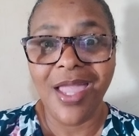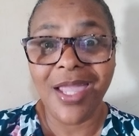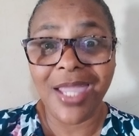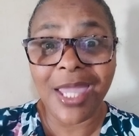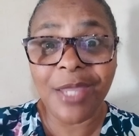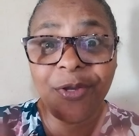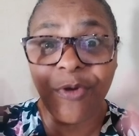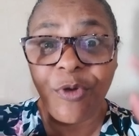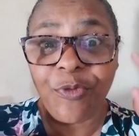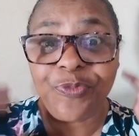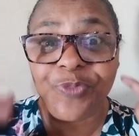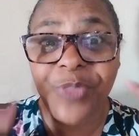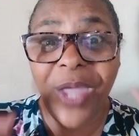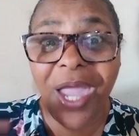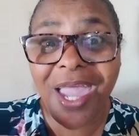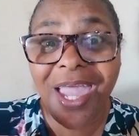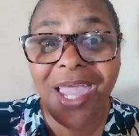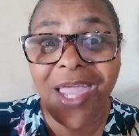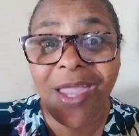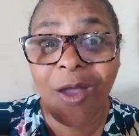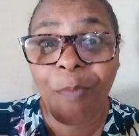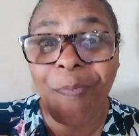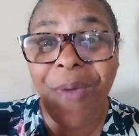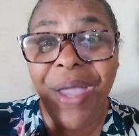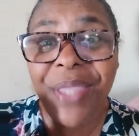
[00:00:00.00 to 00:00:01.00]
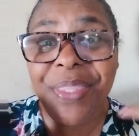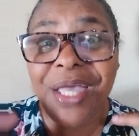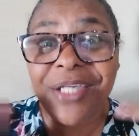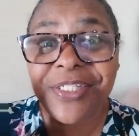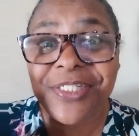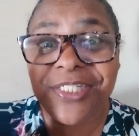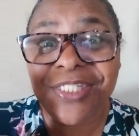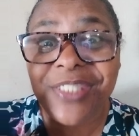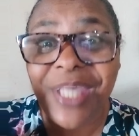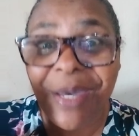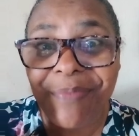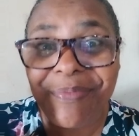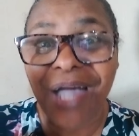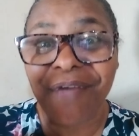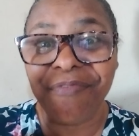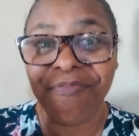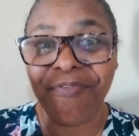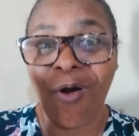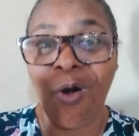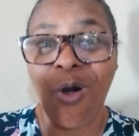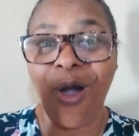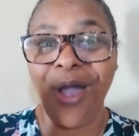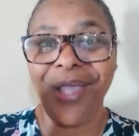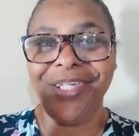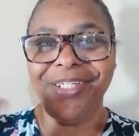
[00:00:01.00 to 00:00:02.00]
que não tem obedecido a minha
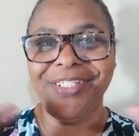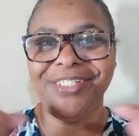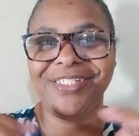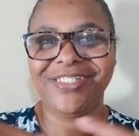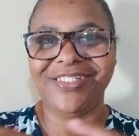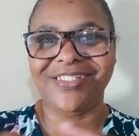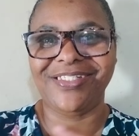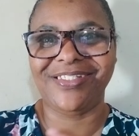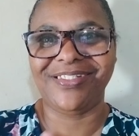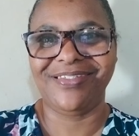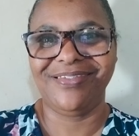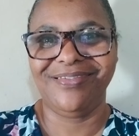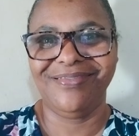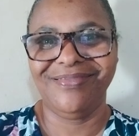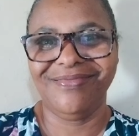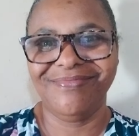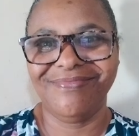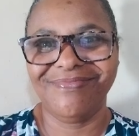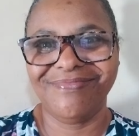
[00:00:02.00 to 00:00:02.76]
voz,